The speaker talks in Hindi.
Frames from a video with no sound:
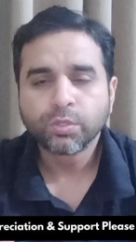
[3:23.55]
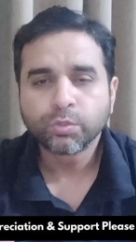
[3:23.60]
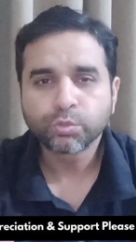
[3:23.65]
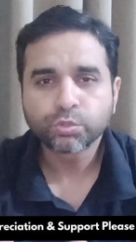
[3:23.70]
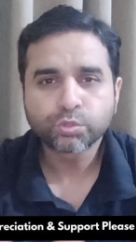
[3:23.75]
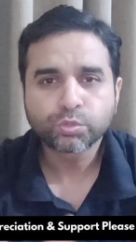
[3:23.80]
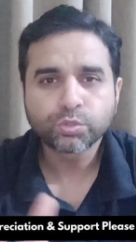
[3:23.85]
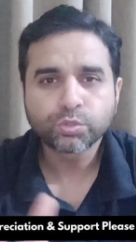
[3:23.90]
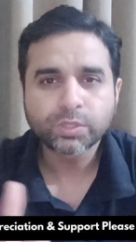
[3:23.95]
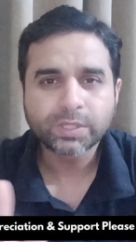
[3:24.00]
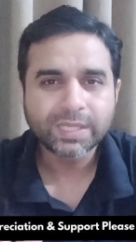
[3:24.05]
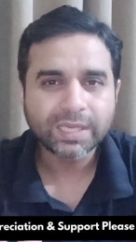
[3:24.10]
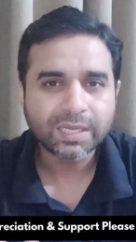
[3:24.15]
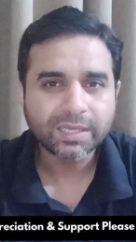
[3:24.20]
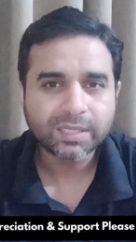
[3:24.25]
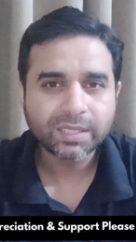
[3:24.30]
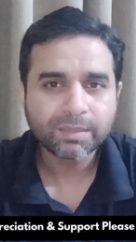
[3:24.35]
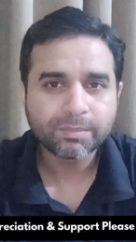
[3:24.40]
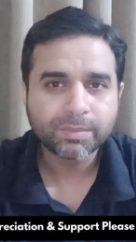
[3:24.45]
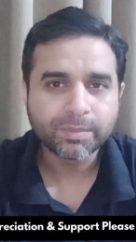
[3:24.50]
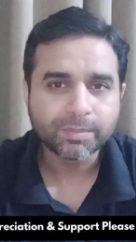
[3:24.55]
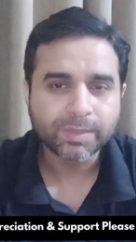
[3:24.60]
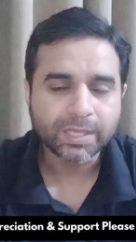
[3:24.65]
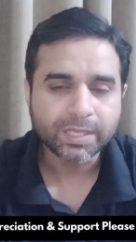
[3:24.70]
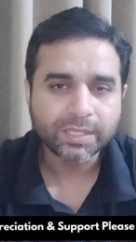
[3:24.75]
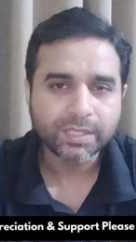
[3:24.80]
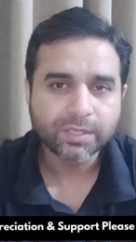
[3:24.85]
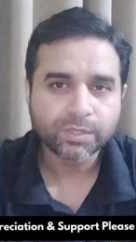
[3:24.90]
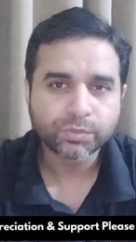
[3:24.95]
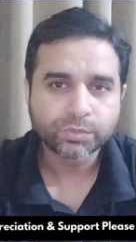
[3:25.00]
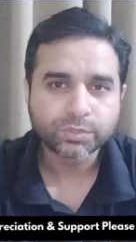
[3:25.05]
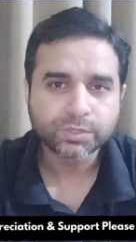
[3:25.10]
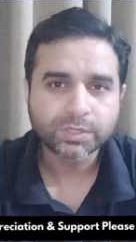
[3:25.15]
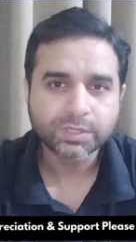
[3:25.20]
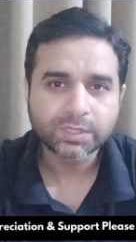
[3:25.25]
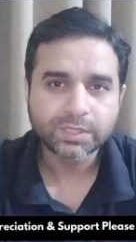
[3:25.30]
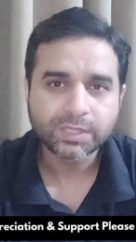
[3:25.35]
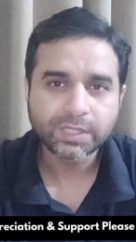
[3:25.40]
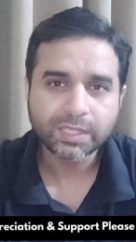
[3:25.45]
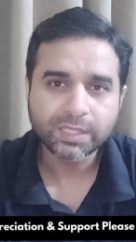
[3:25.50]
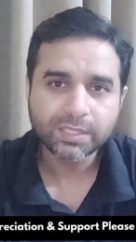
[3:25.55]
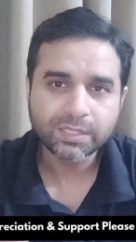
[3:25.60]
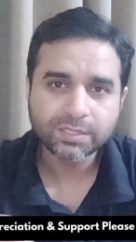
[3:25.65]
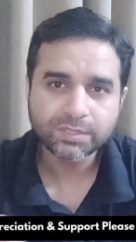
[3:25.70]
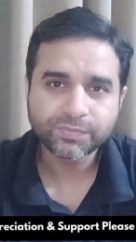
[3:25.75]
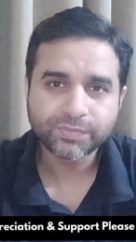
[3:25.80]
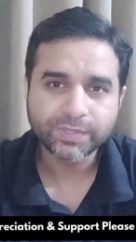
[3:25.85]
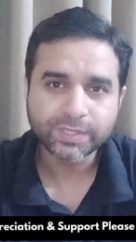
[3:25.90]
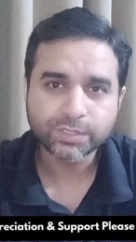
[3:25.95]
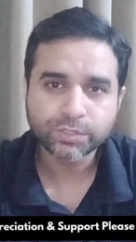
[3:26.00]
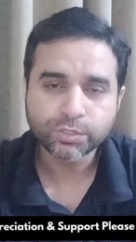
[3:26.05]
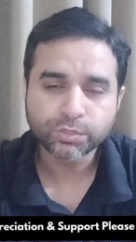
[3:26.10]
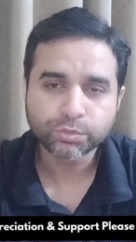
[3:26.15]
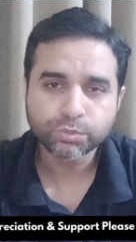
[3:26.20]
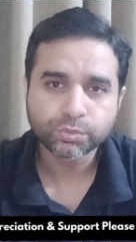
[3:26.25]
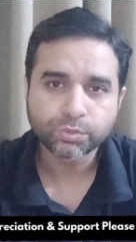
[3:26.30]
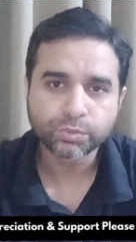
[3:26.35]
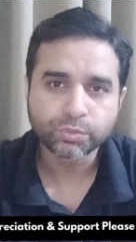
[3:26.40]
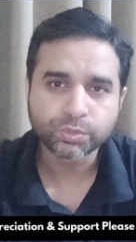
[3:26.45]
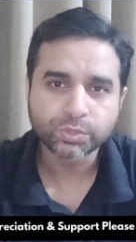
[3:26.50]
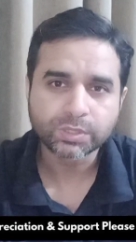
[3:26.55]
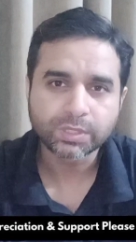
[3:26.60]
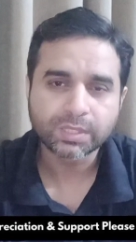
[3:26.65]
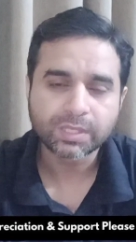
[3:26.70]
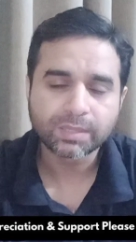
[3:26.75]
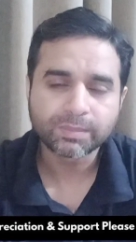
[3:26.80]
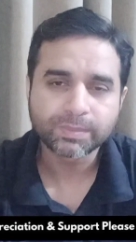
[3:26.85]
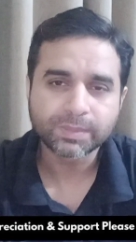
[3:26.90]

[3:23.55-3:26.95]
उसको क्या क्या बीमारियां हो सकती हैं किस फेज़ से उसको गुजरना